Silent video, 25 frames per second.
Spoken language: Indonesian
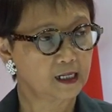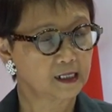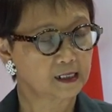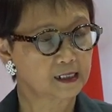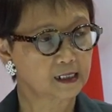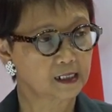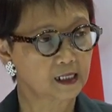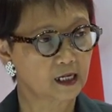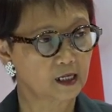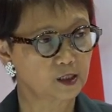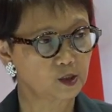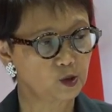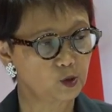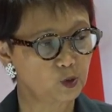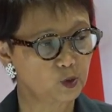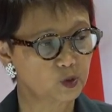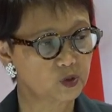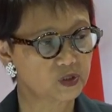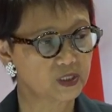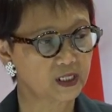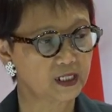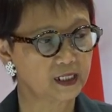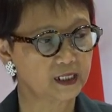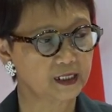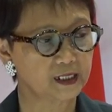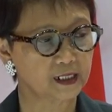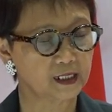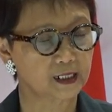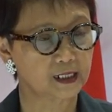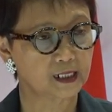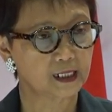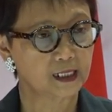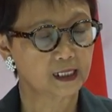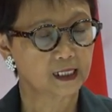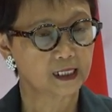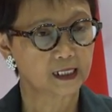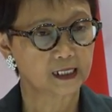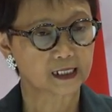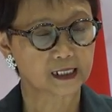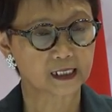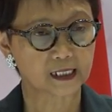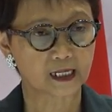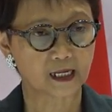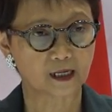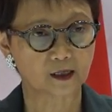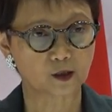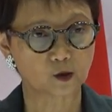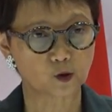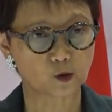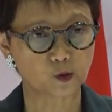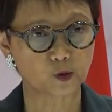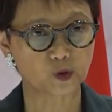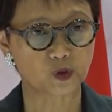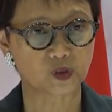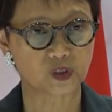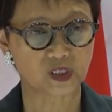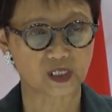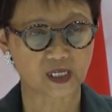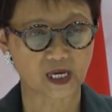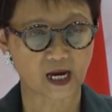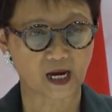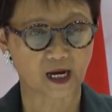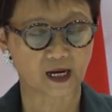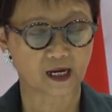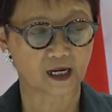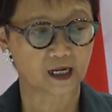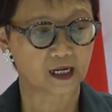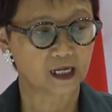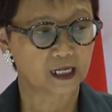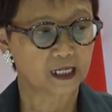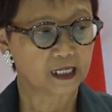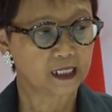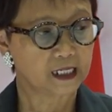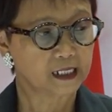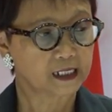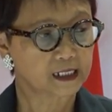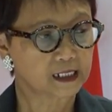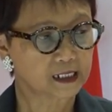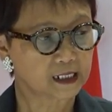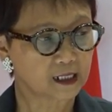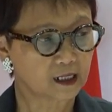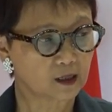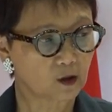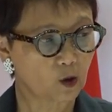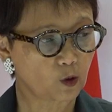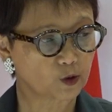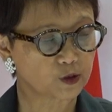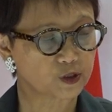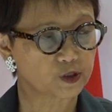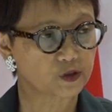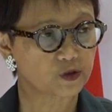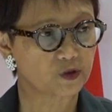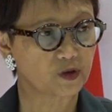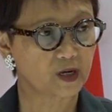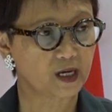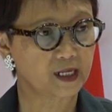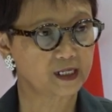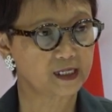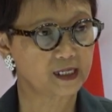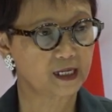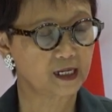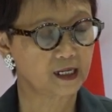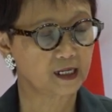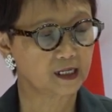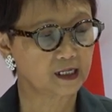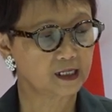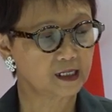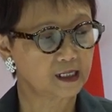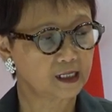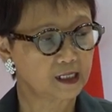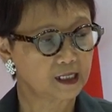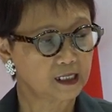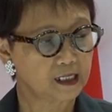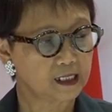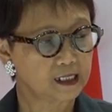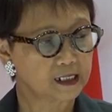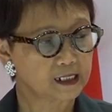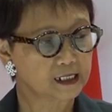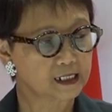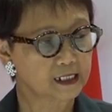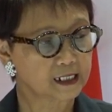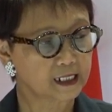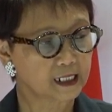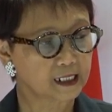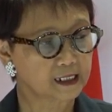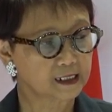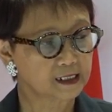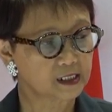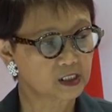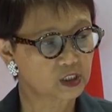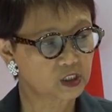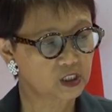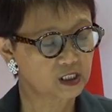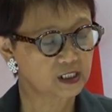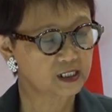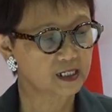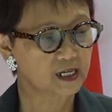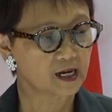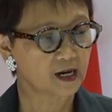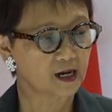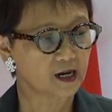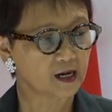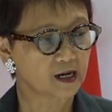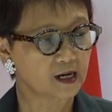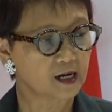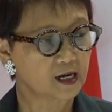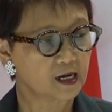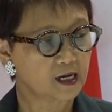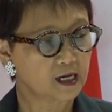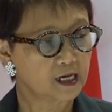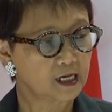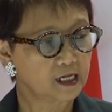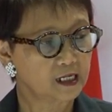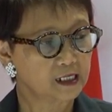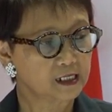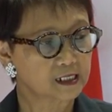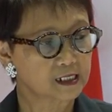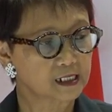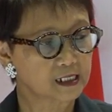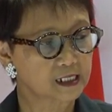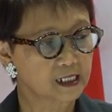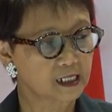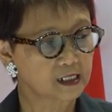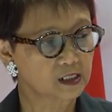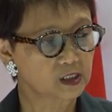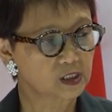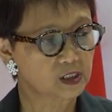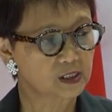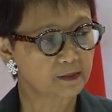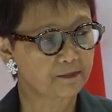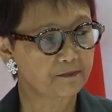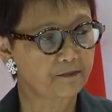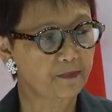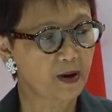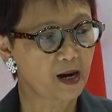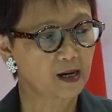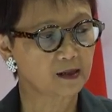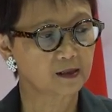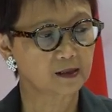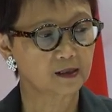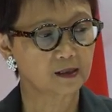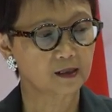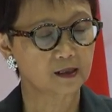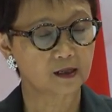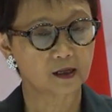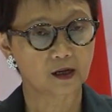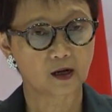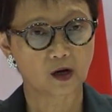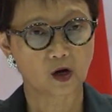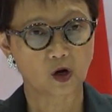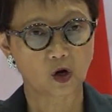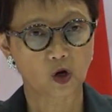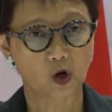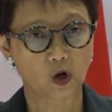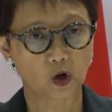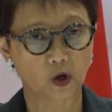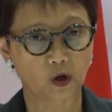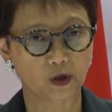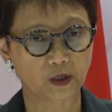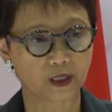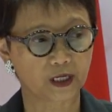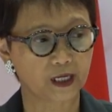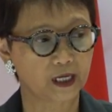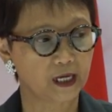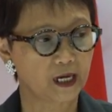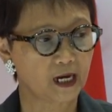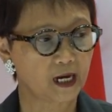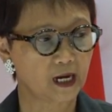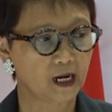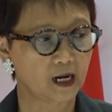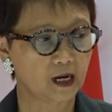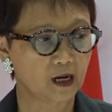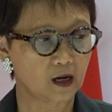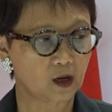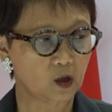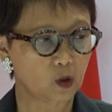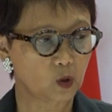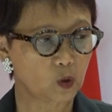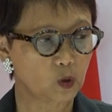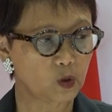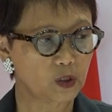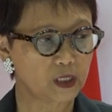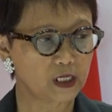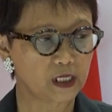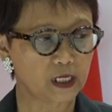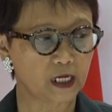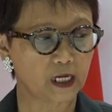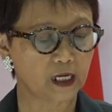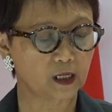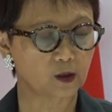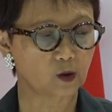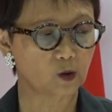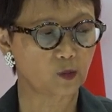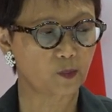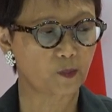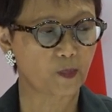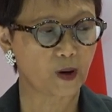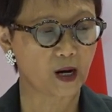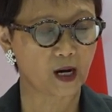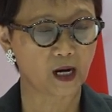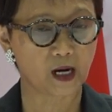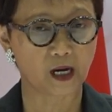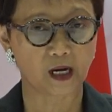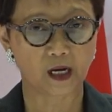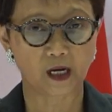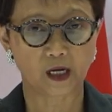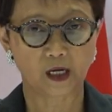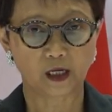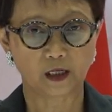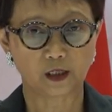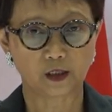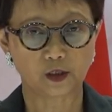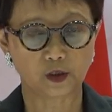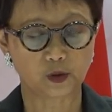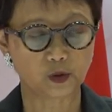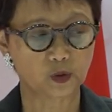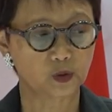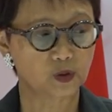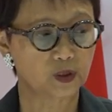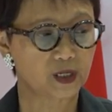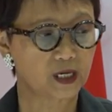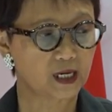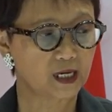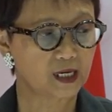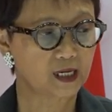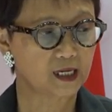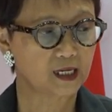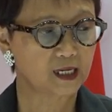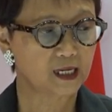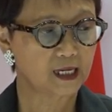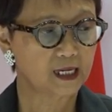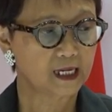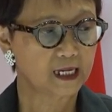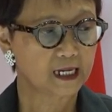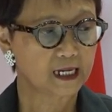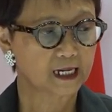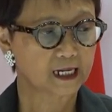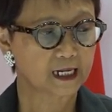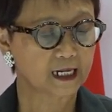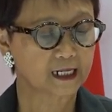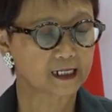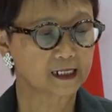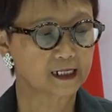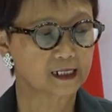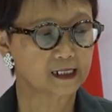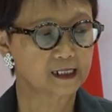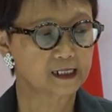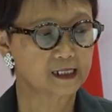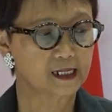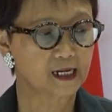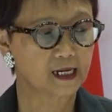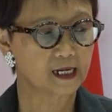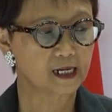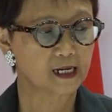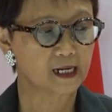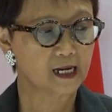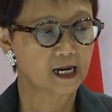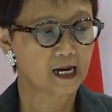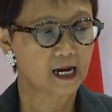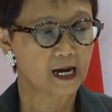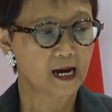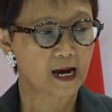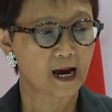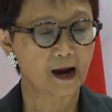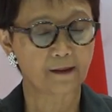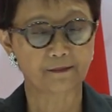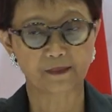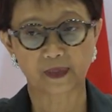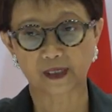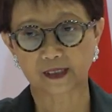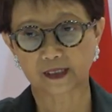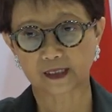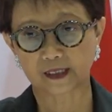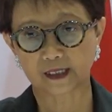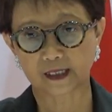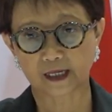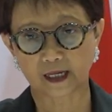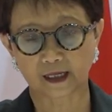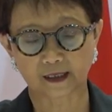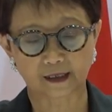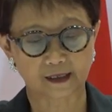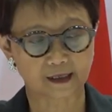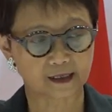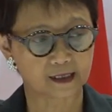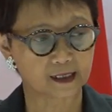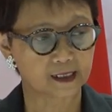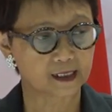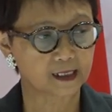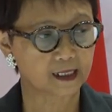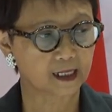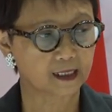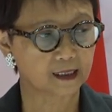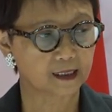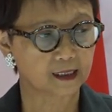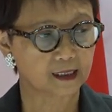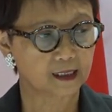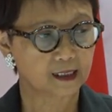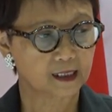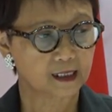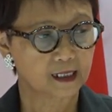dengan New Zealand, dengan Rusia, dengan Australia, dengan China, dengan Jepang, Korea, Uni Eropa, UK, Kanada, Amerika Serikat,